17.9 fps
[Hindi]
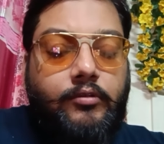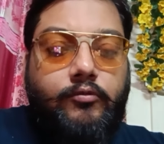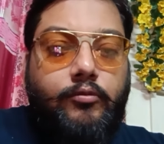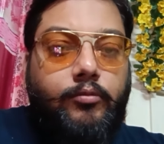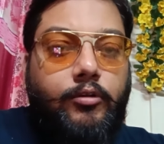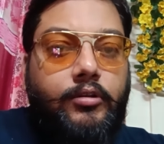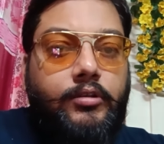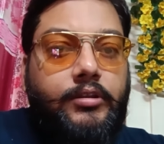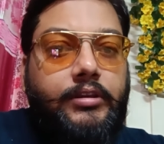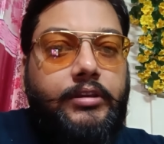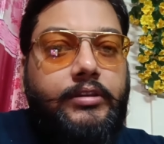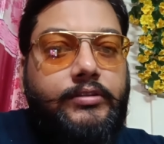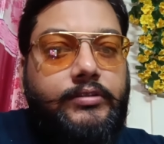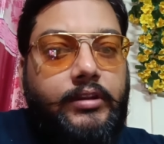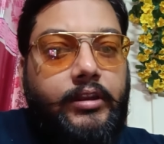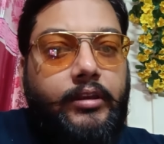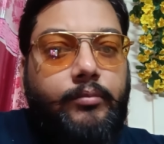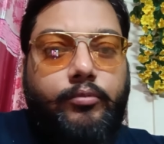वो बहुत
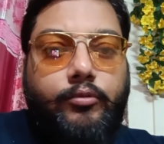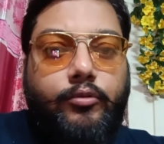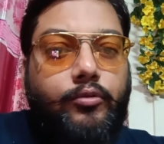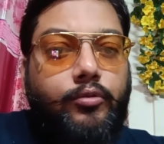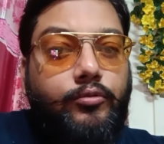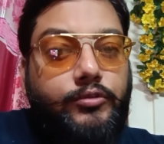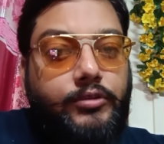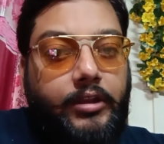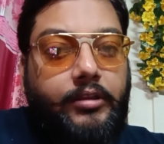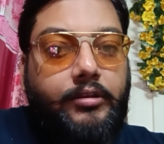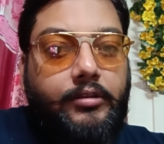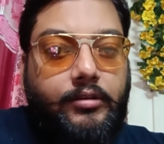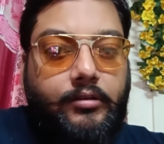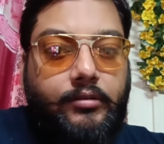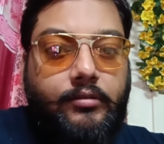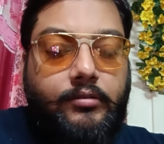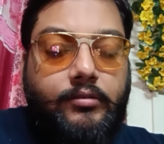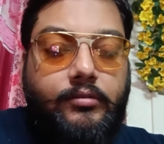ईजिली इम्पोर्ट हो जाते
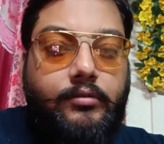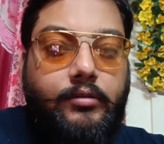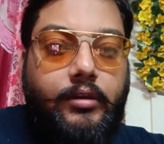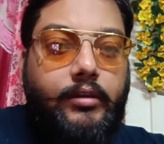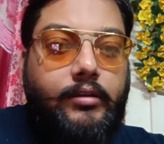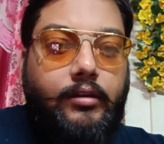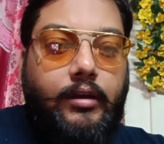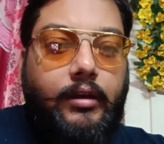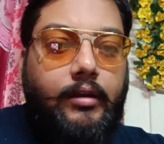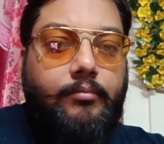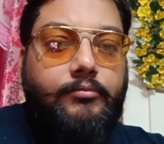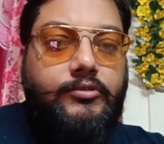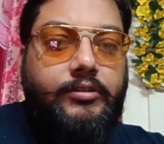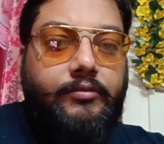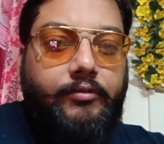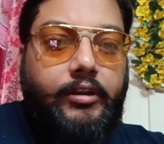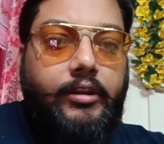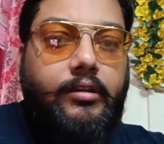थे एक आम
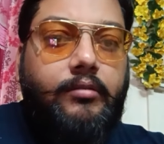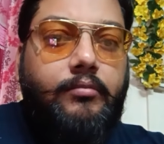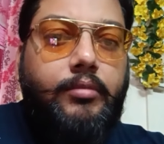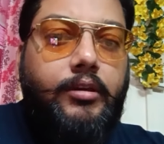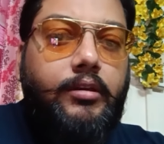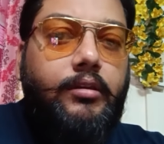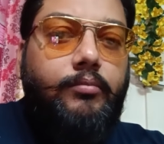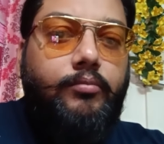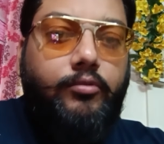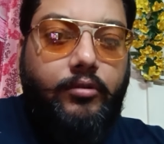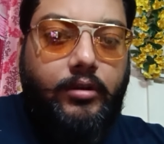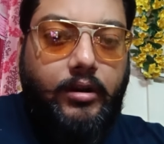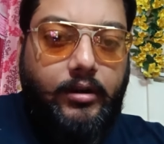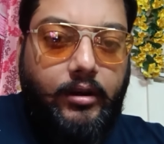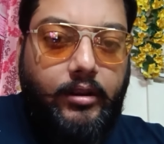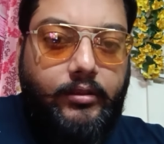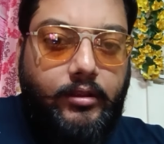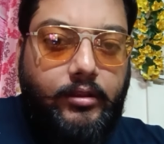सिविलियन भी इम्पोर्ट
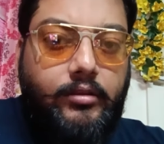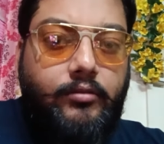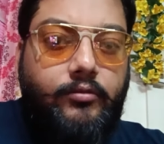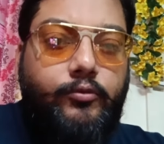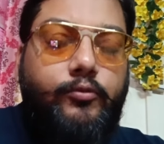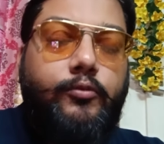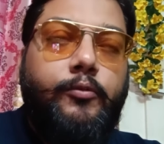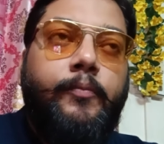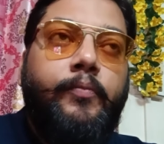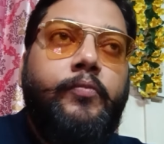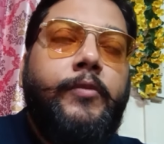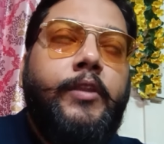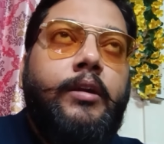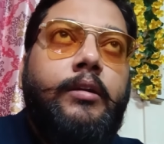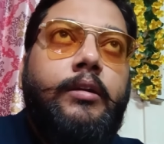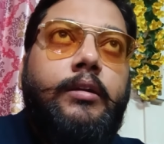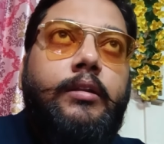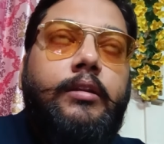कर लेता था
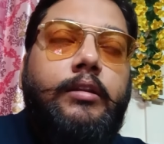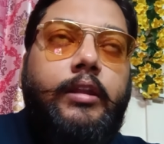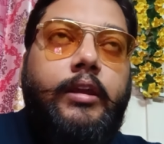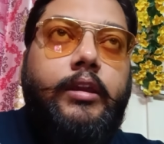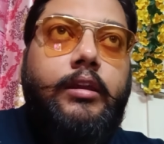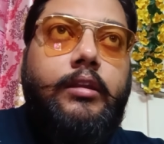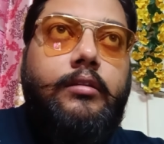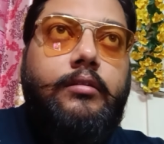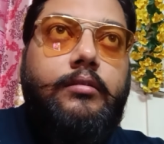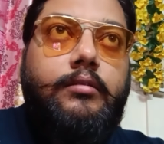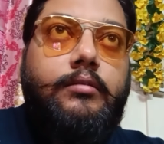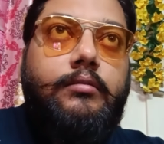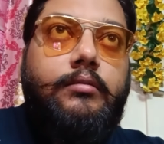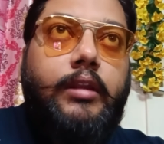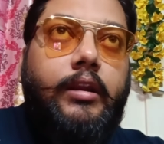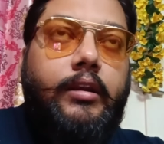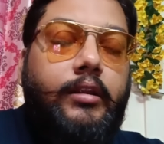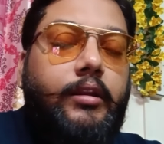उसको लेकिन
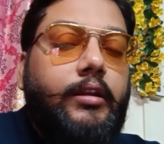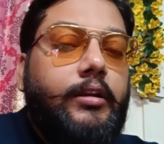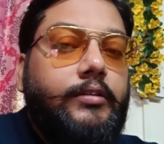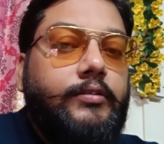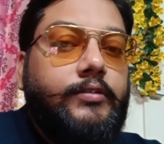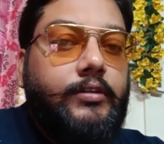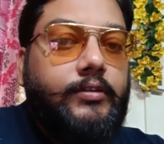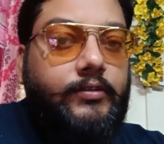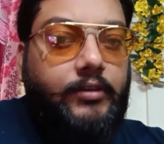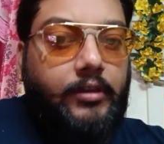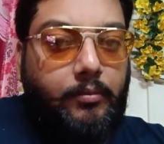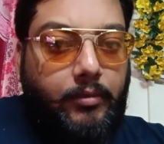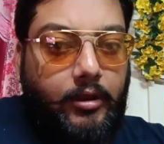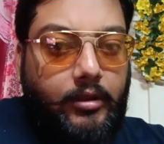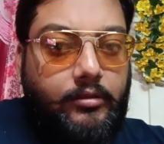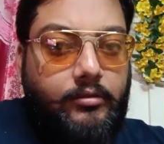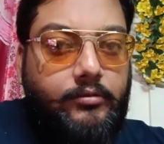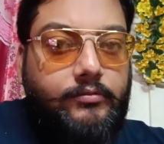1986 के
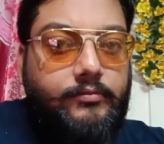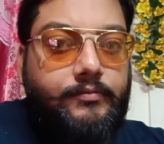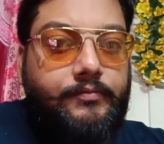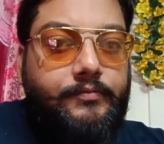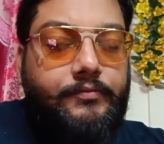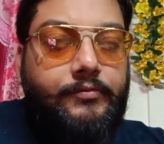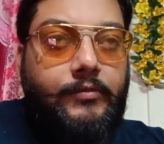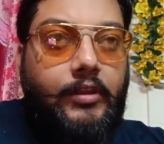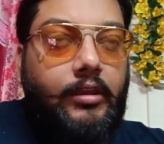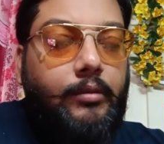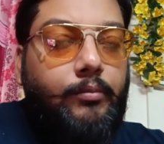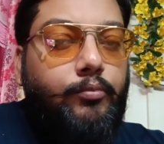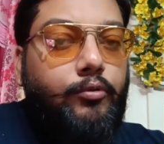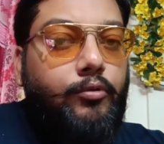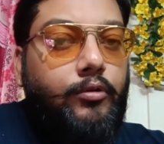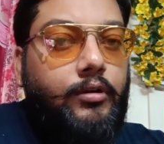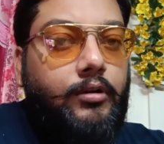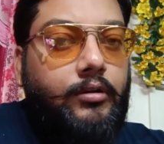बाद
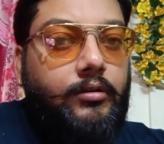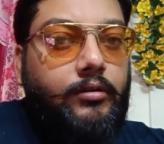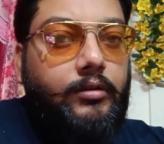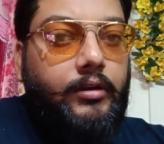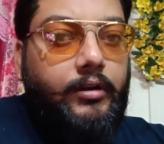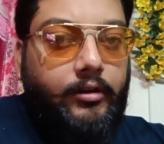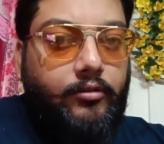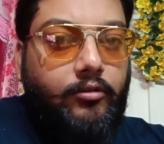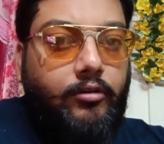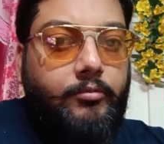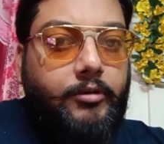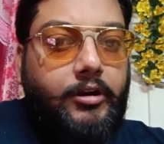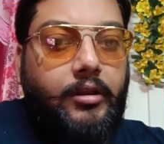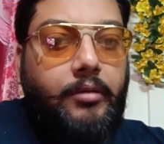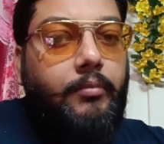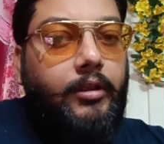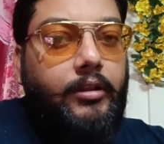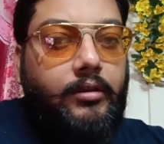इम्पोर्ट इंडियन
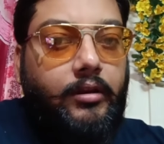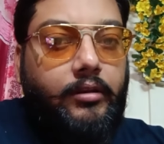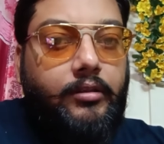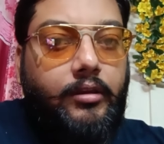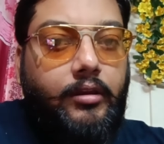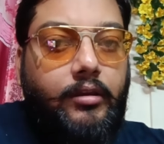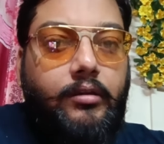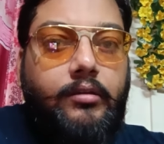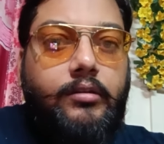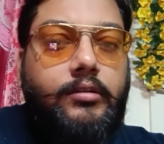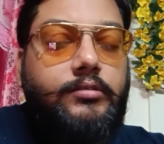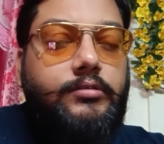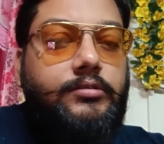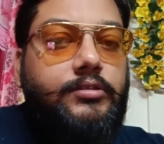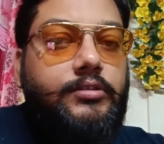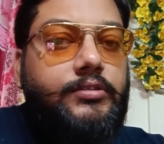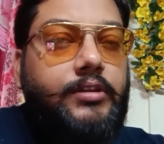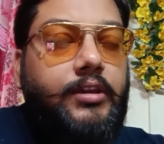गवर्नमेंट ने बंद कर दिया
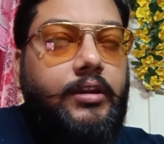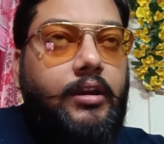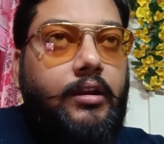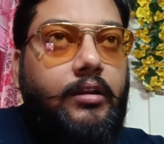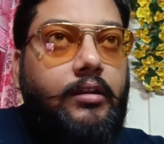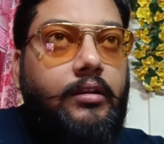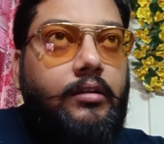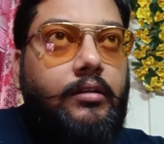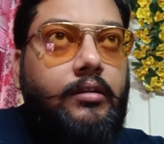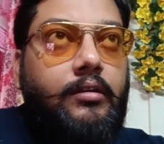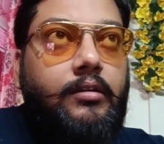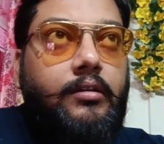जिसके कारण